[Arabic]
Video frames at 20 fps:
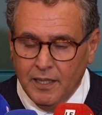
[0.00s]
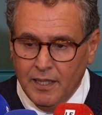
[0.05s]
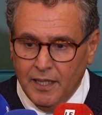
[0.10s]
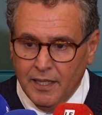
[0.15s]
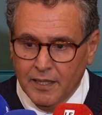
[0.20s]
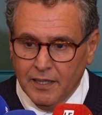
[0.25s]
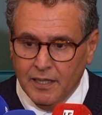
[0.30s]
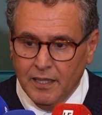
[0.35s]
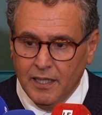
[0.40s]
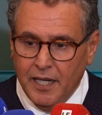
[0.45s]

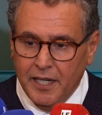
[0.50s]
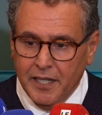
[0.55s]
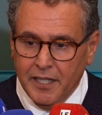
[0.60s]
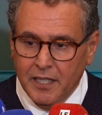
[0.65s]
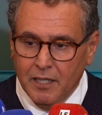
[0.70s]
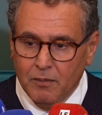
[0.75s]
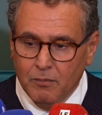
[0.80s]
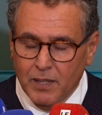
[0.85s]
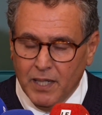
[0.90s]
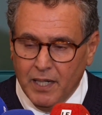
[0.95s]
هذه
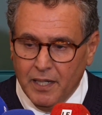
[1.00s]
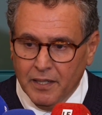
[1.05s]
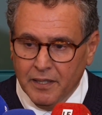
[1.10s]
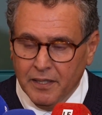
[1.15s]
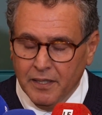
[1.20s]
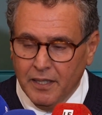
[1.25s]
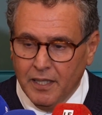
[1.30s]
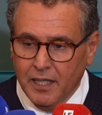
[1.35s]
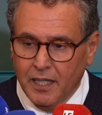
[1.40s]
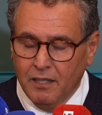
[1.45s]
الايام
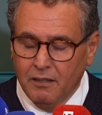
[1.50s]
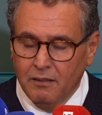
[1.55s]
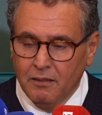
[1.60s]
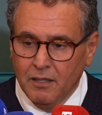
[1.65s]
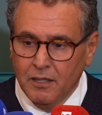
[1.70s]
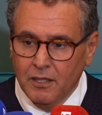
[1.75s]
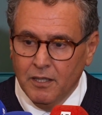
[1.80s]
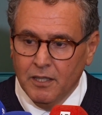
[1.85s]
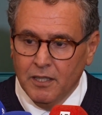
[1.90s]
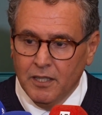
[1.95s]
الاخيره
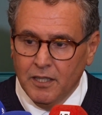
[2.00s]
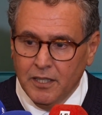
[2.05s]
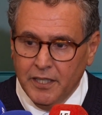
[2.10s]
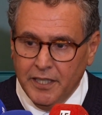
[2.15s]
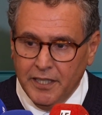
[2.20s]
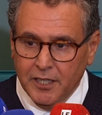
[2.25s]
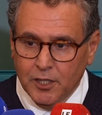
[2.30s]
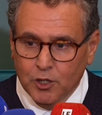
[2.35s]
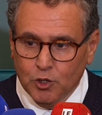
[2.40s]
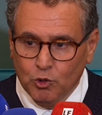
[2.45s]

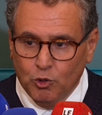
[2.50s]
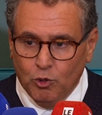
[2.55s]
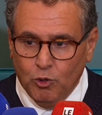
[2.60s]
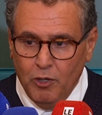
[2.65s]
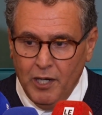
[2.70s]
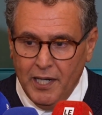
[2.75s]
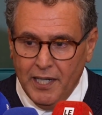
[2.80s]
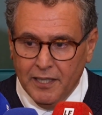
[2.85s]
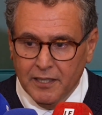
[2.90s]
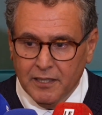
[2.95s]
يعني
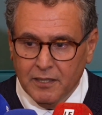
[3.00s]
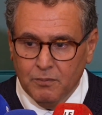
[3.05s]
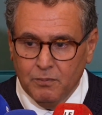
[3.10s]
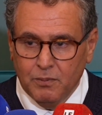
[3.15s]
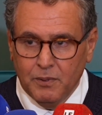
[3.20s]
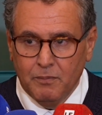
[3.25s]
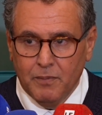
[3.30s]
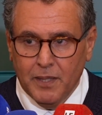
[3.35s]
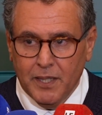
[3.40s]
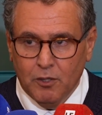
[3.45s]
شروحات
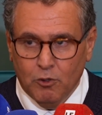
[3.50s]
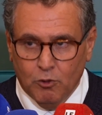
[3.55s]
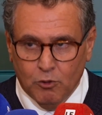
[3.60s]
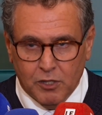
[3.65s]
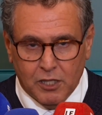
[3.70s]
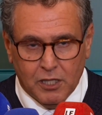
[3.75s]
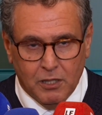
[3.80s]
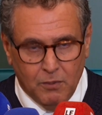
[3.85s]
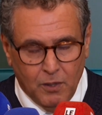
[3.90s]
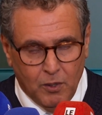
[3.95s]
بما
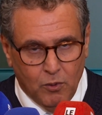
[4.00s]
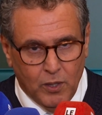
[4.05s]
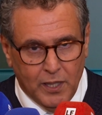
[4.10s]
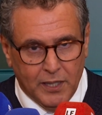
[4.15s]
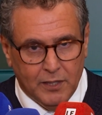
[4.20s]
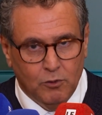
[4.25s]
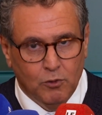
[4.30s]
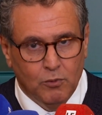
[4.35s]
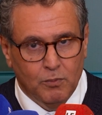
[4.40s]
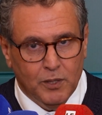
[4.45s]
يخص
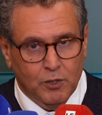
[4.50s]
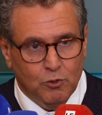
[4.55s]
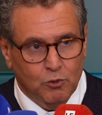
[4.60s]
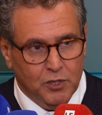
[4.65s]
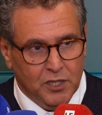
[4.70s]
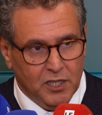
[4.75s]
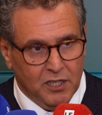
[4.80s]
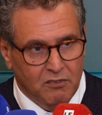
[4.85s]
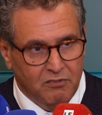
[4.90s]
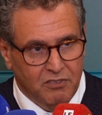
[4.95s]
المواد
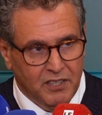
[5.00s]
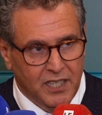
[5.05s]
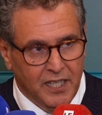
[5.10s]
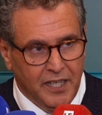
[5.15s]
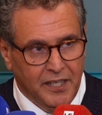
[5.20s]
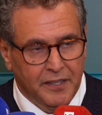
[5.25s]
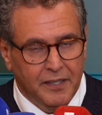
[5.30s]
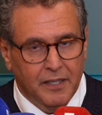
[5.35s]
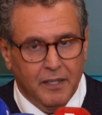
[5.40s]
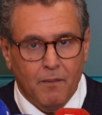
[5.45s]
والمنتوجات
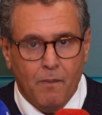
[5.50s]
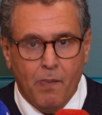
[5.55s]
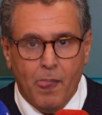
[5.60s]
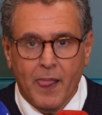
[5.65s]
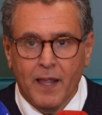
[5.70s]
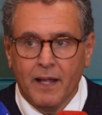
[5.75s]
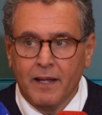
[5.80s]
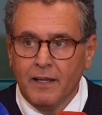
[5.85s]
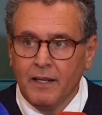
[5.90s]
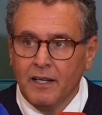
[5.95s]
الفلاحيه
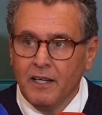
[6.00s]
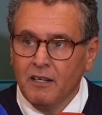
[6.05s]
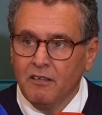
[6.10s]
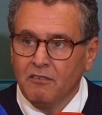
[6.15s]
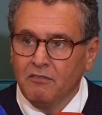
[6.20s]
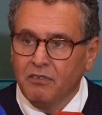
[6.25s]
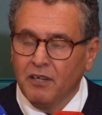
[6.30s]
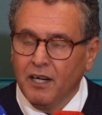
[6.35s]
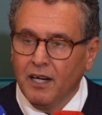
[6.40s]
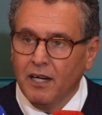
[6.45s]

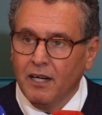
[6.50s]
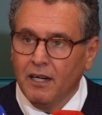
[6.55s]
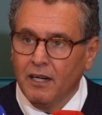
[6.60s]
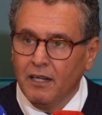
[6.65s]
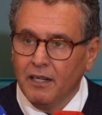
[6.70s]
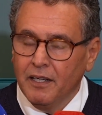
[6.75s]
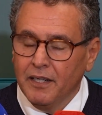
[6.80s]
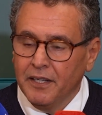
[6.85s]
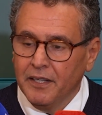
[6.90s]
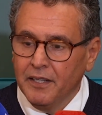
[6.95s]

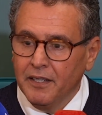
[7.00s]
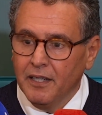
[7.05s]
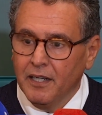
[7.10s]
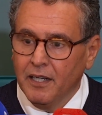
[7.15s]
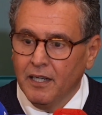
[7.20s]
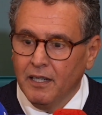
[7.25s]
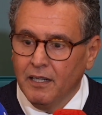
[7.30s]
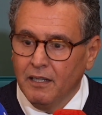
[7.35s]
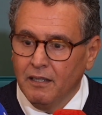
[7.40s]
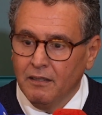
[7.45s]
فهي
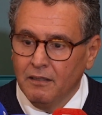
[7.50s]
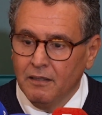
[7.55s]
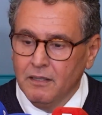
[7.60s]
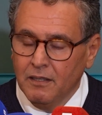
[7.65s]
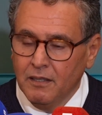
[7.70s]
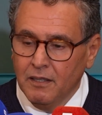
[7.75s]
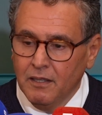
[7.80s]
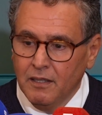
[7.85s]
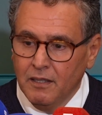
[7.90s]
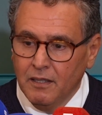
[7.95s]

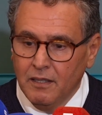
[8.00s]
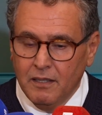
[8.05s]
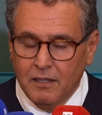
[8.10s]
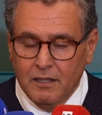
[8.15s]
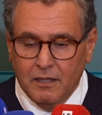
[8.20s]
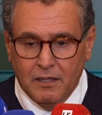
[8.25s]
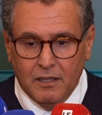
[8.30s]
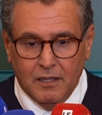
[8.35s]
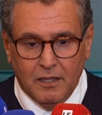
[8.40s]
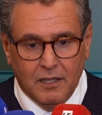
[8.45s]

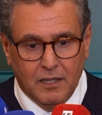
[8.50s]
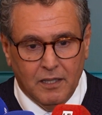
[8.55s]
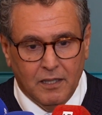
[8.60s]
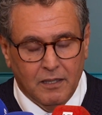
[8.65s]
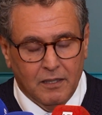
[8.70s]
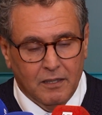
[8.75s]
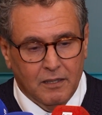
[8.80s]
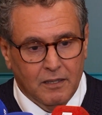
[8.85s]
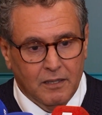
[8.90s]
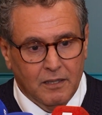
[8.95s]

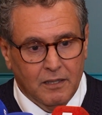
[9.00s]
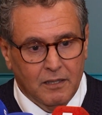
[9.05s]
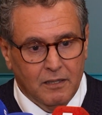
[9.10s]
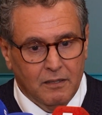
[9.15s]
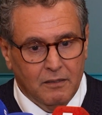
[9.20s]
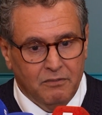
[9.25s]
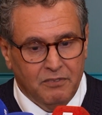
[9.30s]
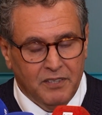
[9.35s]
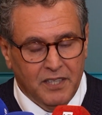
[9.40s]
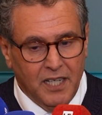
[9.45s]
آه،
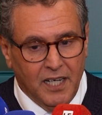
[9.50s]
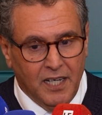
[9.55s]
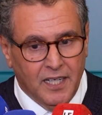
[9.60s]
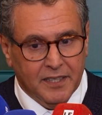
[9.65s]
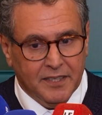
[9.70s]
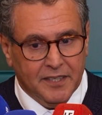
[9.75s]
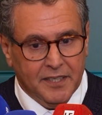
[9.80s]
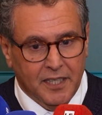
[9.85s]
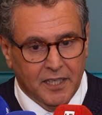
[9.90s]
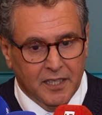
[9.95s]

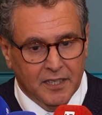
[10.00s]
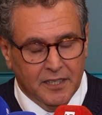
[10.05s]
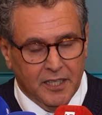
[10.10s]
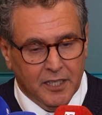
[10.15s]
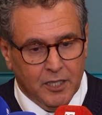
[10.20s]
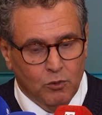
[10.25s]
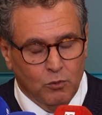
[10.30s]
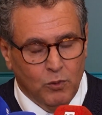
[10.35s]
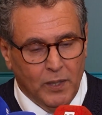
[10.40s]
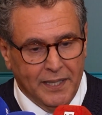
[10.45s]
الفلاحات
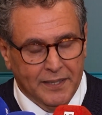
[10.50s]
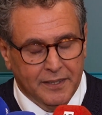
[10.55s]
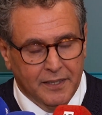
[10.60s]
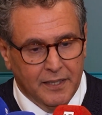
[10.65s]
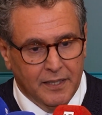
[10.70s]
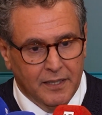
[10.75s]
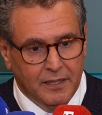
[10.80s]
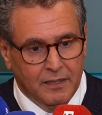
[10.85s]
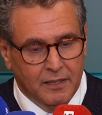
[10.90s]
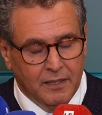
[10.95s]
تعرضت
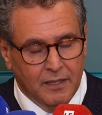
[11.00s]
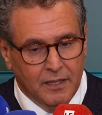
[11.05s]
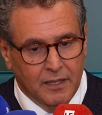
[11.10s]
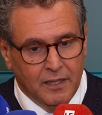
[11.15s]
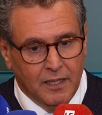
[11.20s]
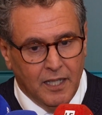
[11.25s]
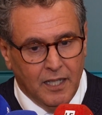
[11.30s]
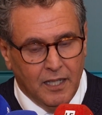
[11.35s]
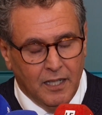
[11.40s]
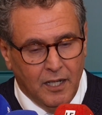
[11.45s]
لواحد
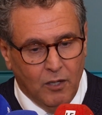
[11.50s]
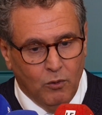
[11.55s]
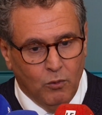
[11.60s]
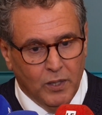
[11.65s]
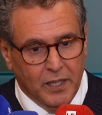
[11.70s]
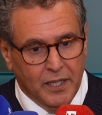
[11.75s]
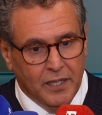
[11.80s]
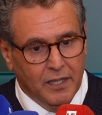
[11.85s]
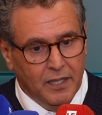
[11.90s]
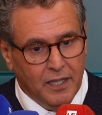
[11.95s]

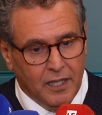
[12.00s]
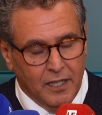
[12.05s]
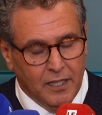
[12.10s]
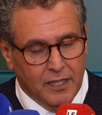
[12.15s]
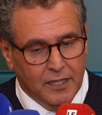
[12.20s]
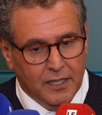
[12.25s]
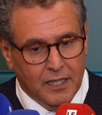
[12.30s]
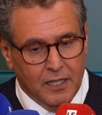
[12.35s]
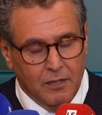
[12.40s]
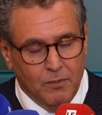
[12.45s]
اولا
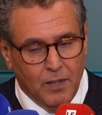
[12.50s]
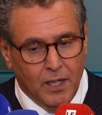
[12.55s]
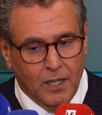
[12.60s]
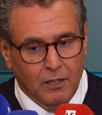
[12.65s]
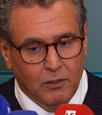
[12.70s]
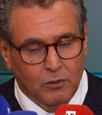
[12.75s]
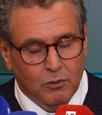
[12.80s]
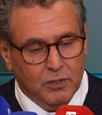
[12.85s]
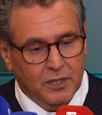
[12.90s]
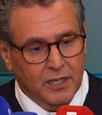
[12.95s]
قله
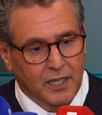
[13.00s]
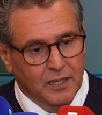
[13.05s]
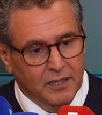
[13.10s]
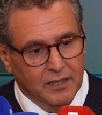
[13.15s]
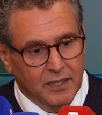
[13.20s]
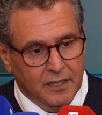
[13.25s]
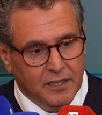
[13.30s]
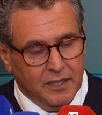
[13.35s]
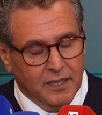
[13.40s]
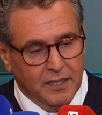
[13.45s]
الماء
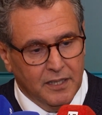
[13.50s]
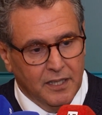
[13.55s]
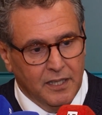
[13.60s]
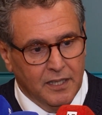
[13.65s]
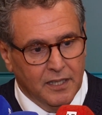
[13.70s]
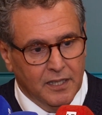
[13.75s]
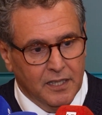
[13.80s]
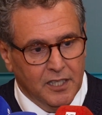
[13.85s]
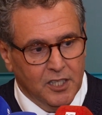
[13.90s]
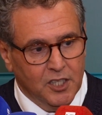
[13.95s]
وتعرضت كذلك